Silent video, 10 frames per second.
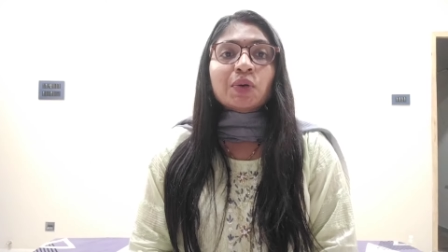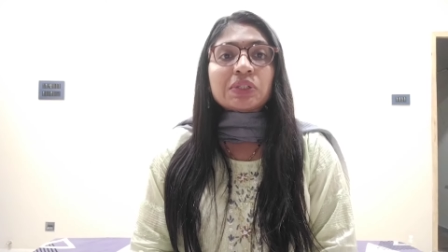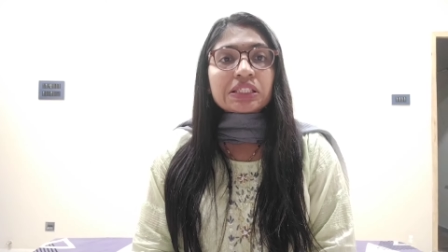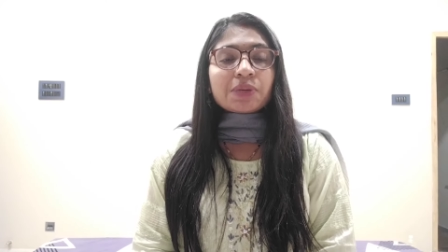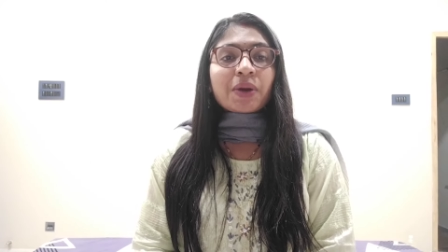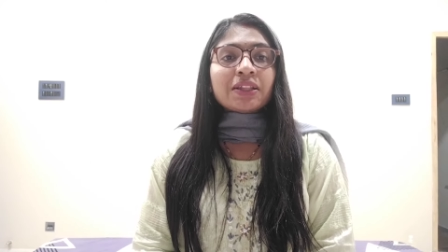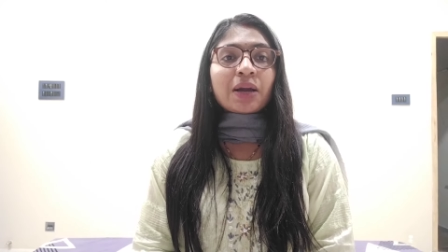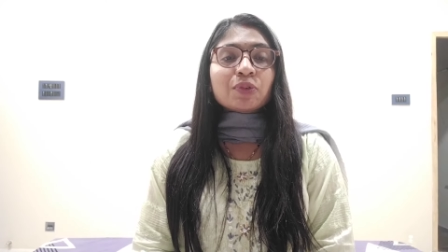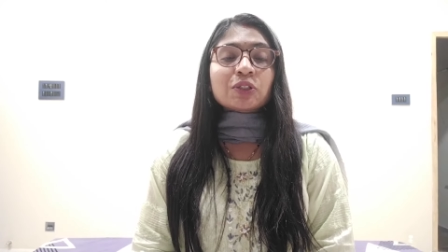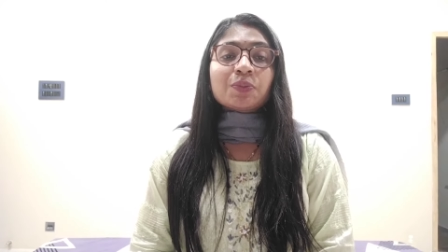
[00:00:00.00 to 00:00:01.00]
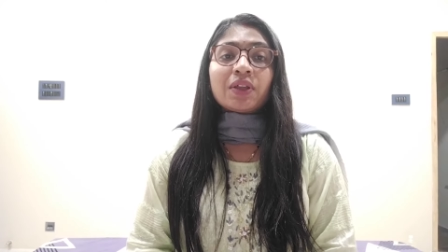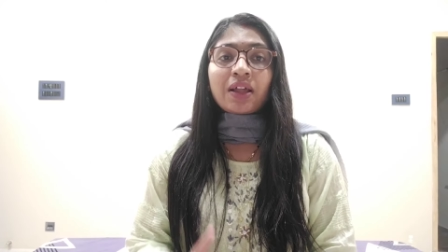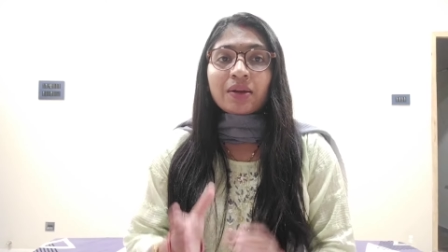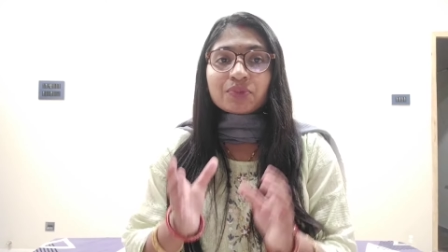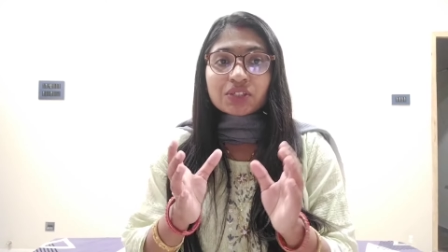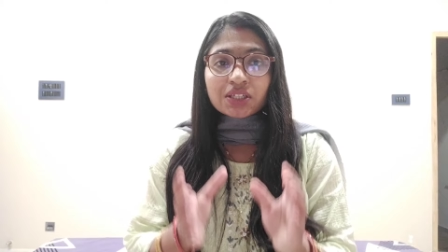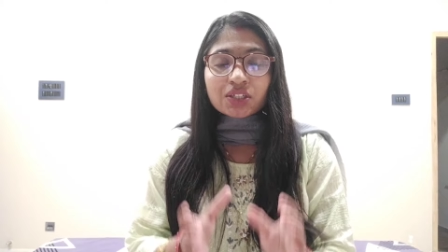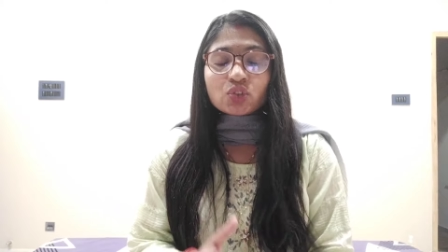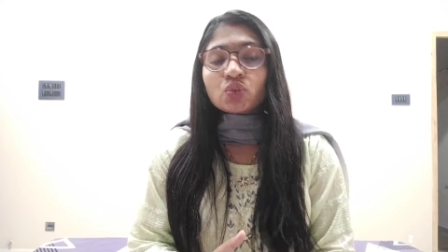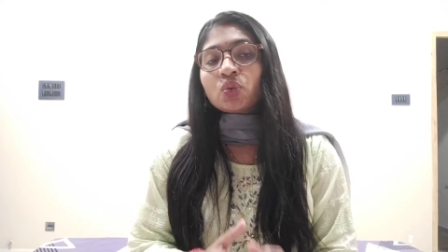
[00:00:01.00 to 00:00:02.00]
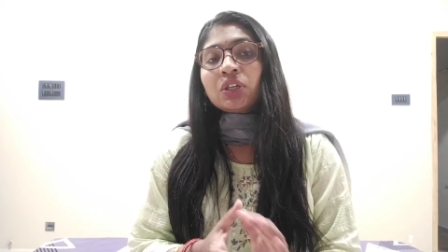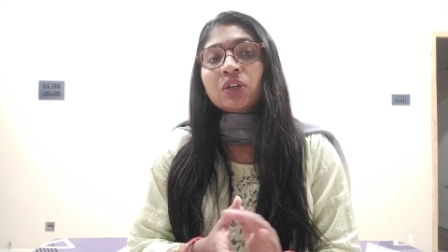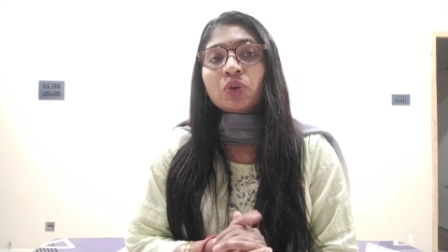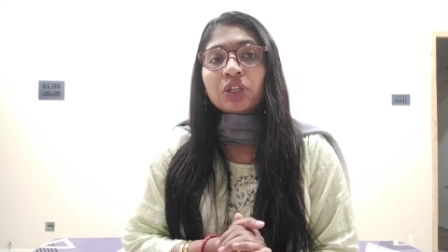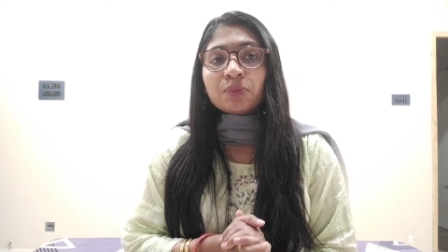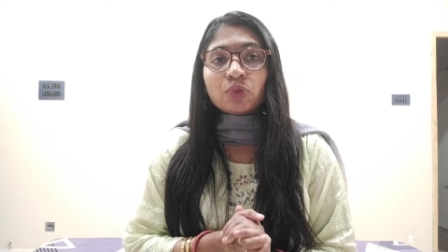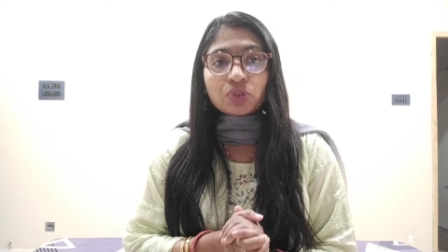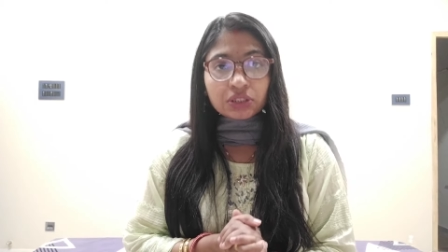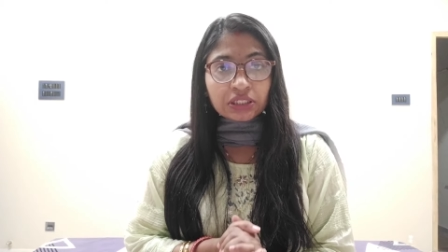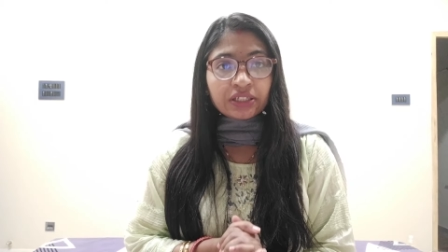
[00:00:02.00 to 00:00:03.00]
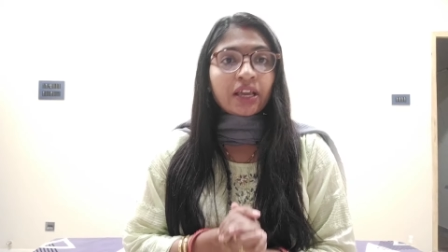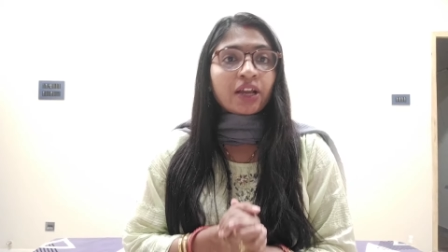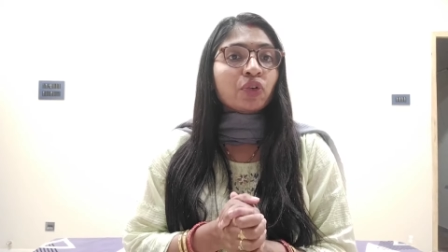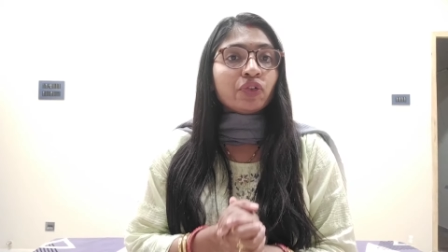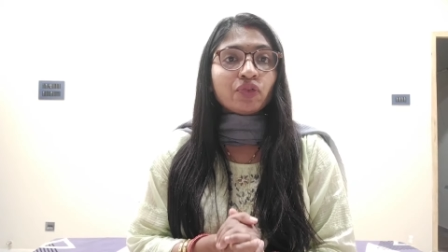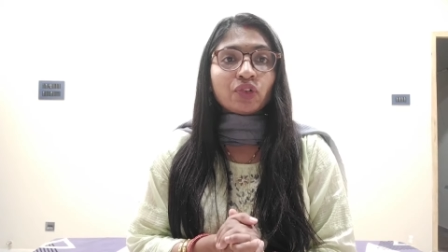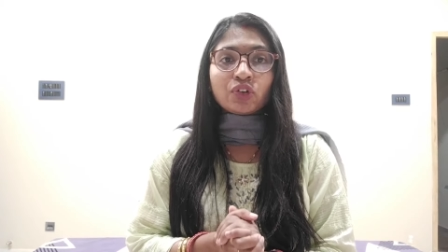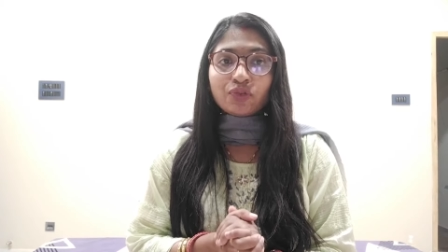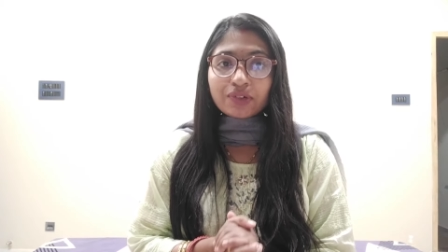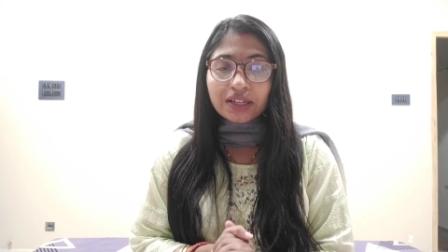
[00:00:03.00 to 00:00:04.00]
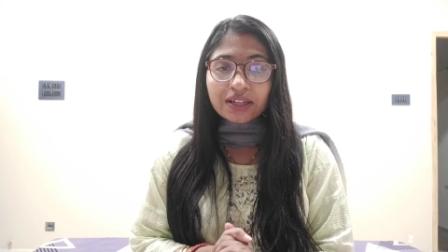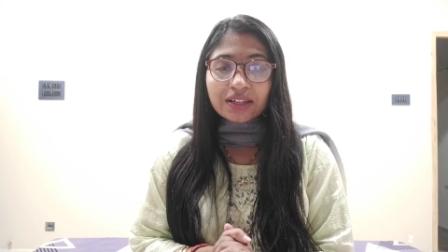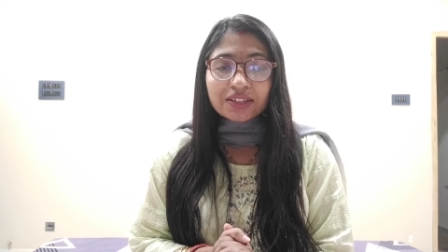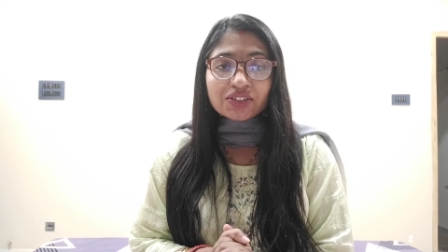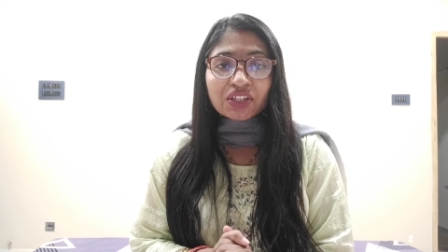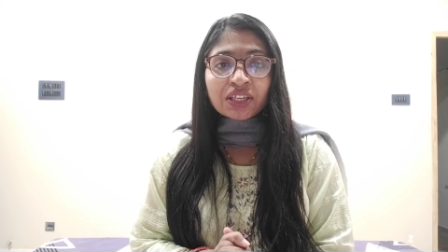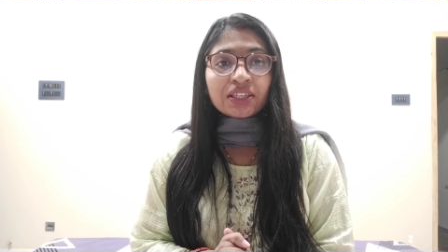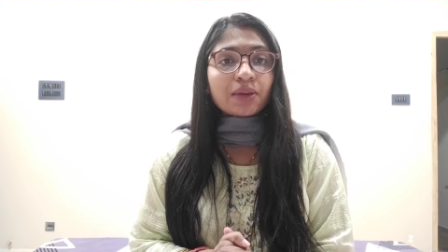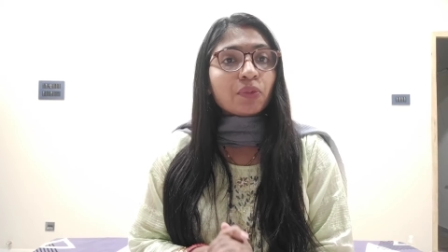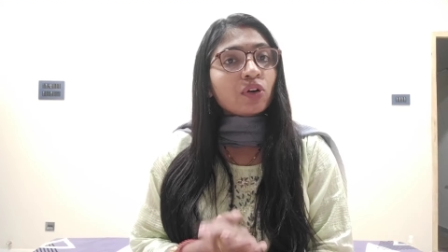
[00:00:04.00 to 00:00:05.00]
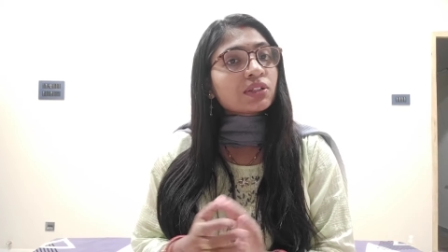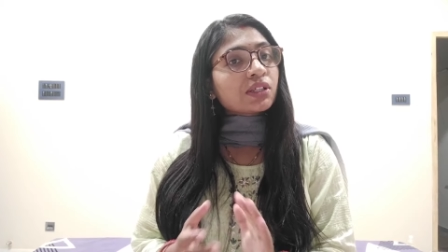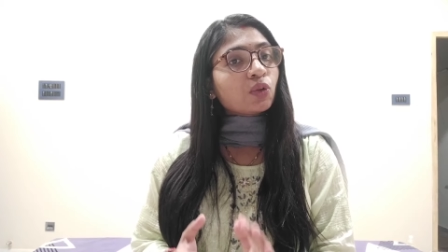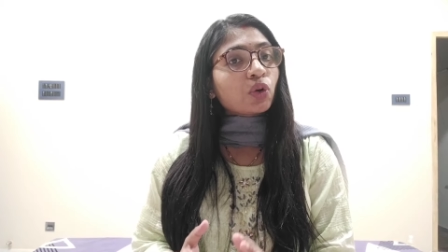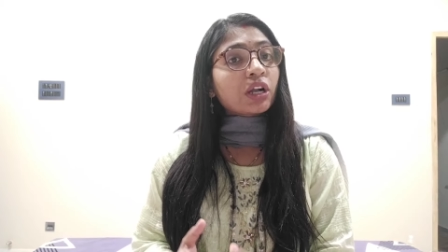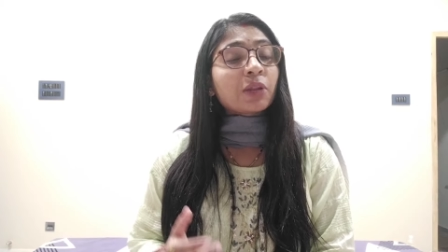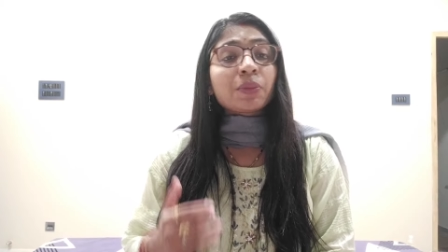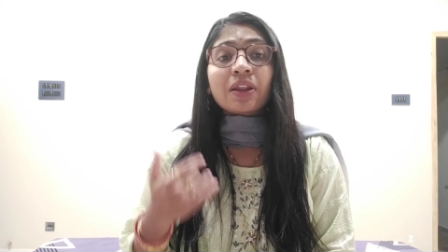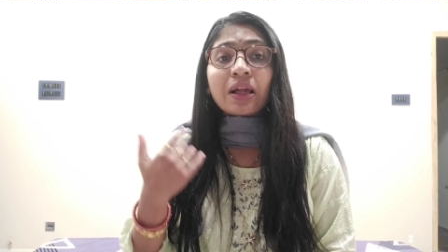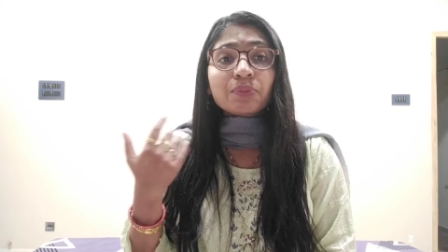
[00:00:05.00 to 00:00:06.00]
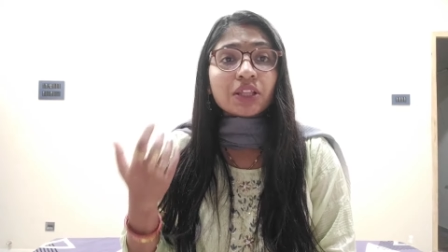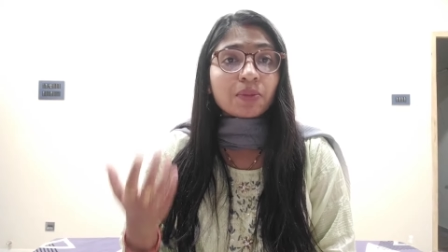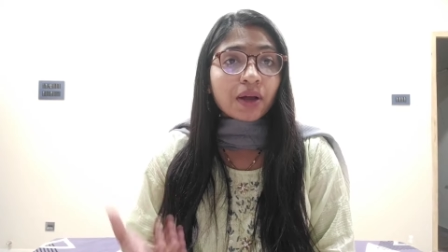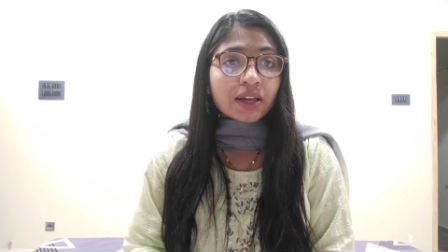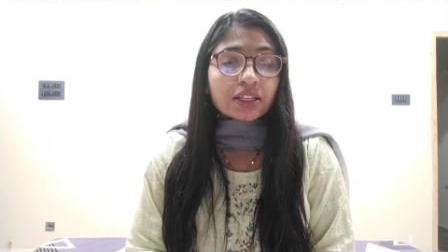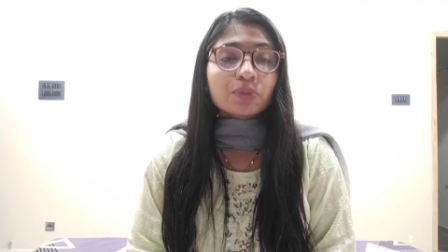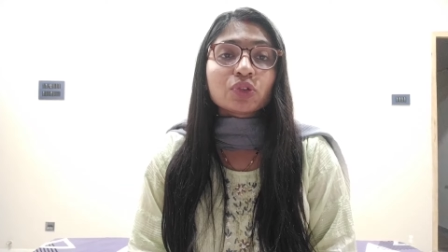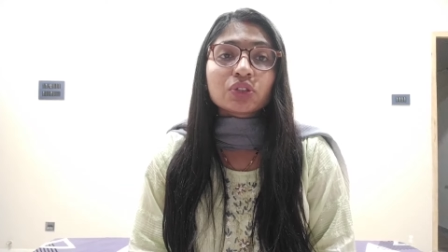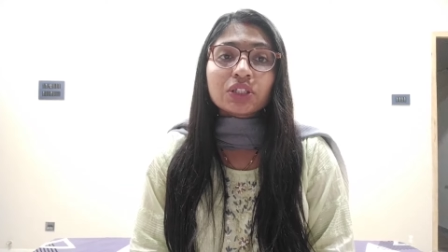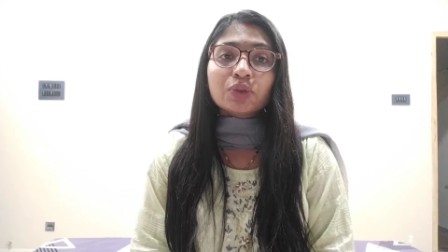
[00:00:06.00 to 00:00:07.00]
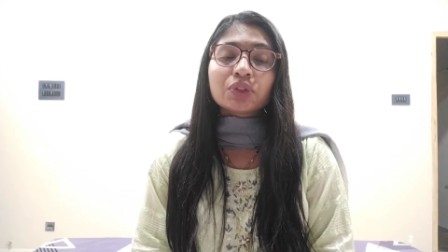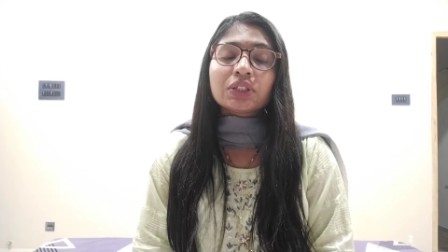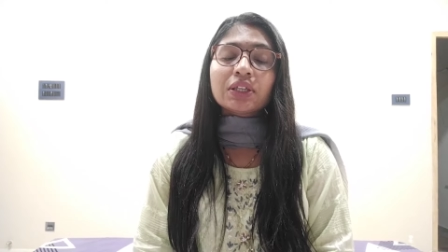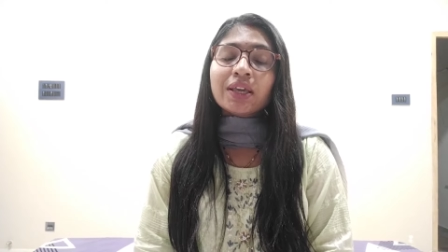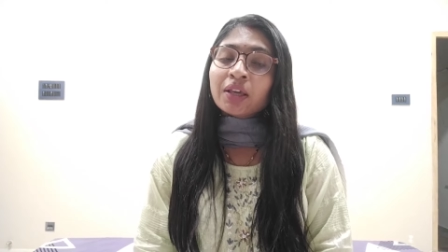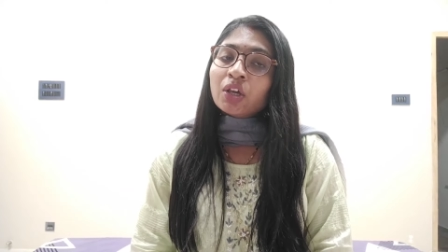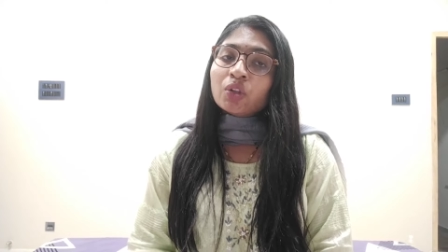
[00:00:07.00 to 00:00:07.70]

उसके बाद आप उसमें राम जी की जो कोई होगी मूर्ति या कोई फ़ोटो वो रख लीजिए या बहुत से लोगों के घर में राम दरबार की मूर्ति होती है